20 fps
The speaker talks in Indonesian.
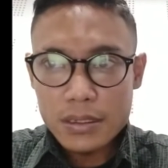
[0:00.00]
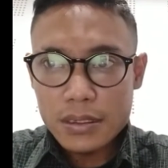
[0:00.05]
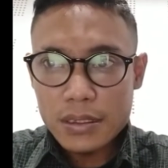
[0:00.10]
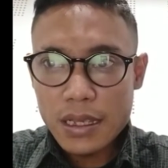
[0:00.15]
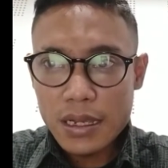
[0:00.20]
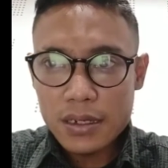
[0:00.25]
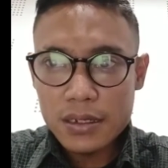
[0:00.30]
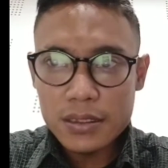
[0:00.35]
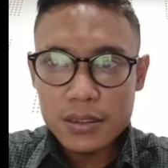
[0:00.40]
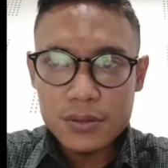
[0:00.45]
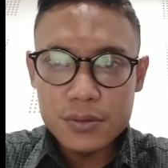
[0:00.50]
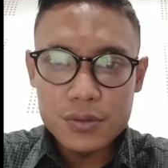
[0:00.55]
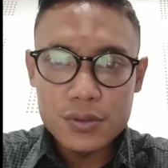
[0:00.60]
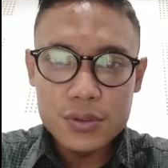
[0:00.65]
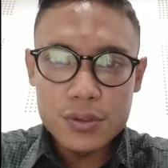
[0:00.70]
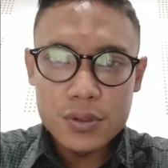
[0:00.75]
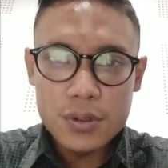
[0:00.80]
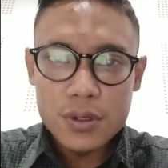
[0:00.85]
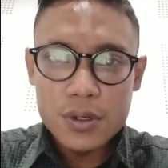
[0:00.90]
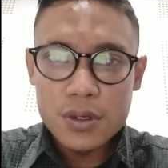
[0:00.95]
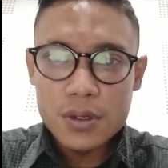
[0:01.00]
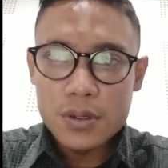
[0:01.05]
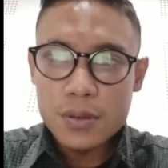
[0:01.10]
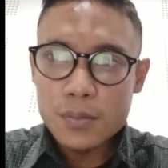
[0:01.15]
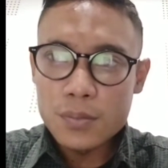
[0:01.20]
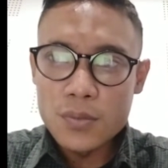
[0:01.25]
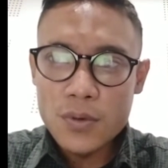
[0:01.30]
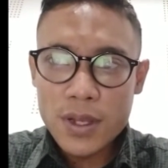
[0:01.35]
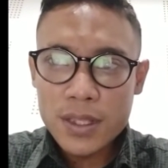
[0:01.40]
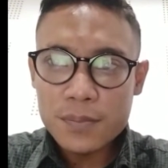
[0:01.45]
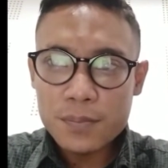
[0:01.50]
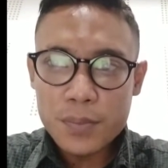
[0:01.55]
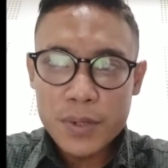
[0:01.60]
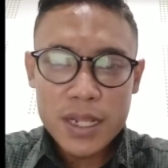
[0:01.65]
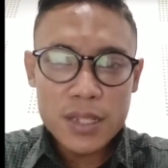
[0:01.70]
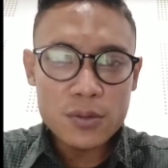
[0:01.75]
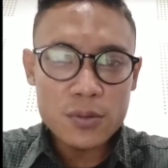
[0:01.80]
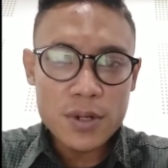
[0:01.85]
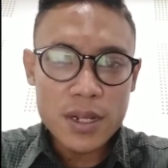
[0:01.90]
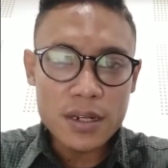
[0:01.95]
Yang ketujuh, buat
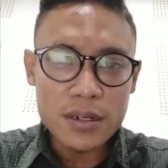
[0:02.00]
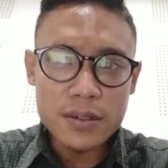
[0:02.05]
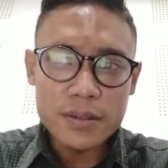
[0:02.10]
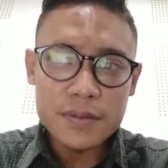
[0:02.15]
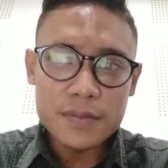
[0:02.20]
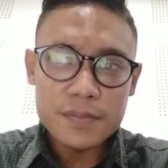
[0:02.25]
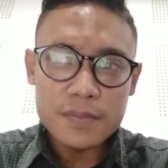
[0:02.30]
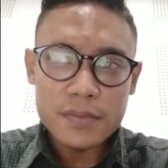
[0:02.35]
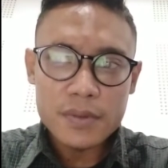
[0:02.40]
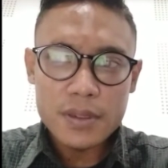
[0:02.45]
peraturan.